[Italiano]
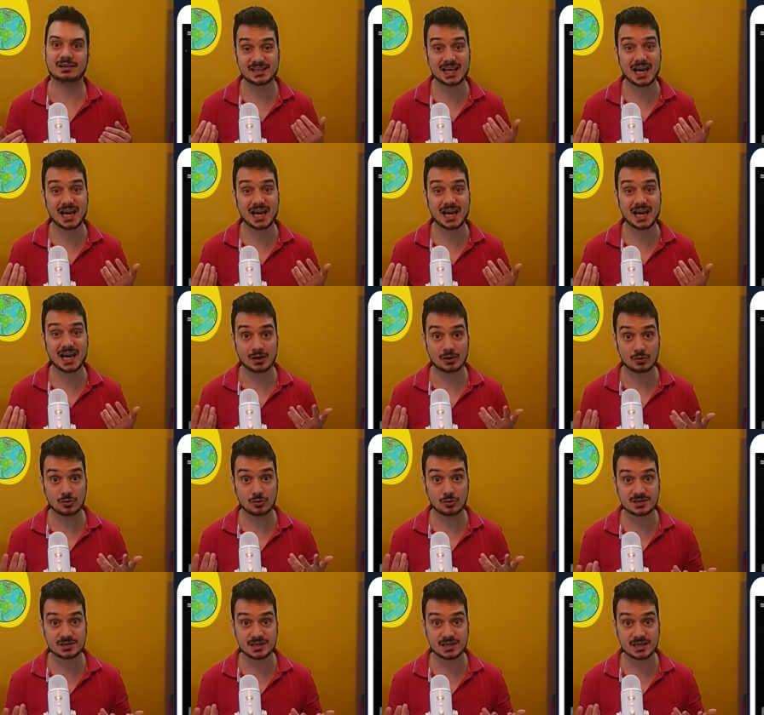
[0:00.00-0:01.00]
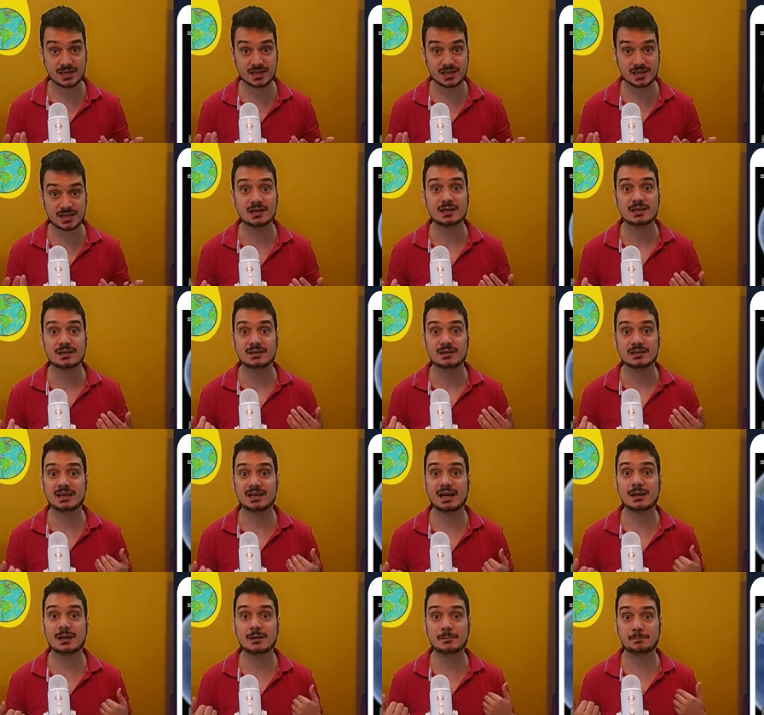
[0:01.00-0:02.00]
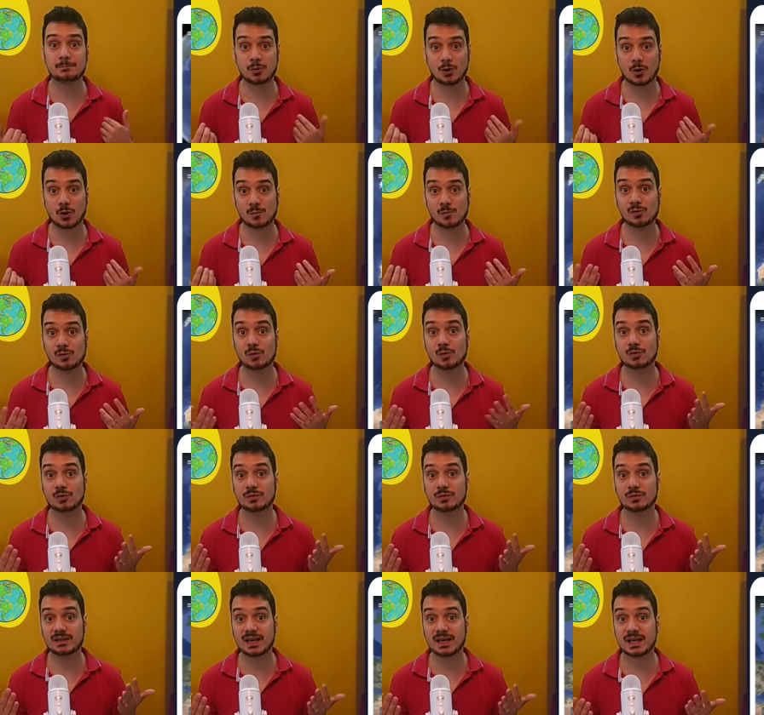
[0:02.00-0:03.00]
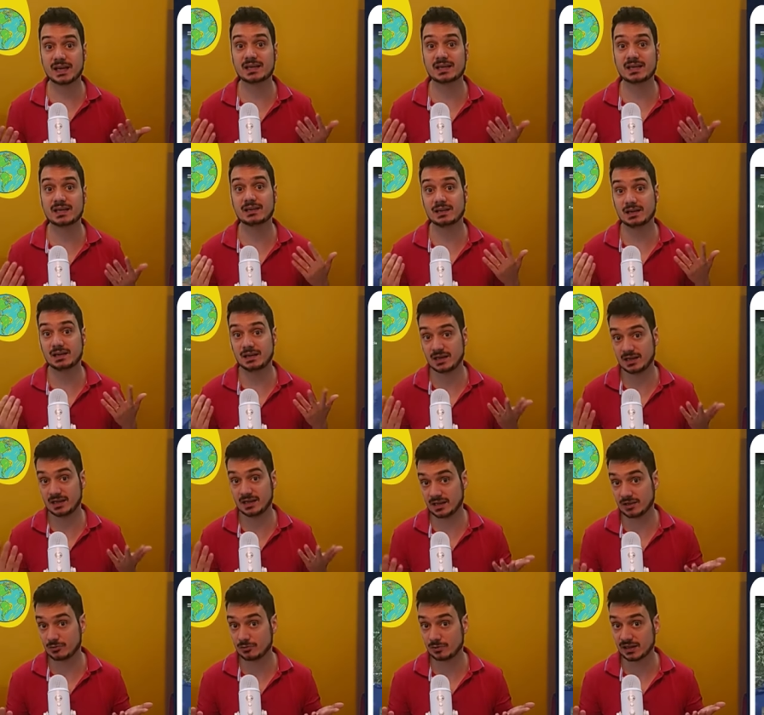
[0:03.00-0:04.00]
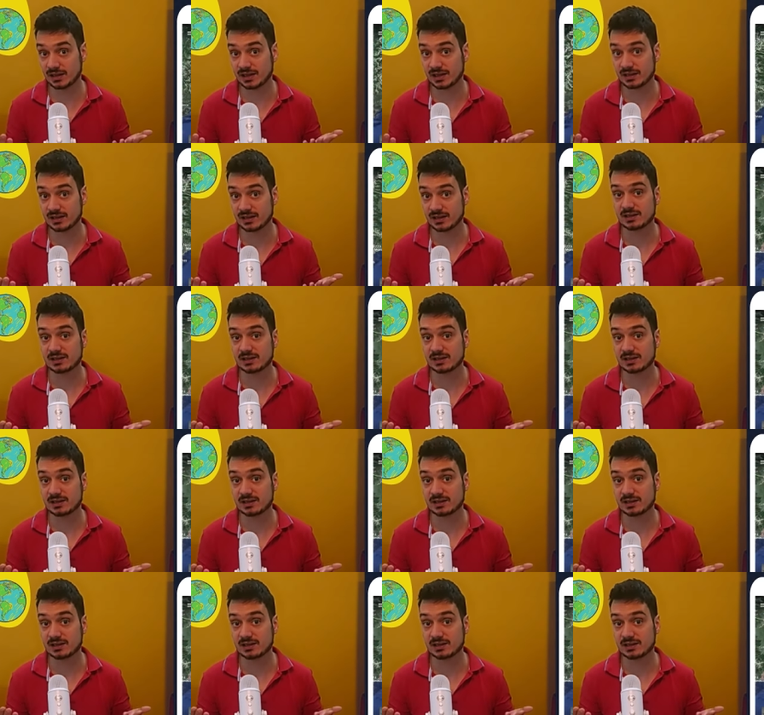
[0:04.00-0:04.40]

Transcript: si chiama così dal popolo dei Liguri,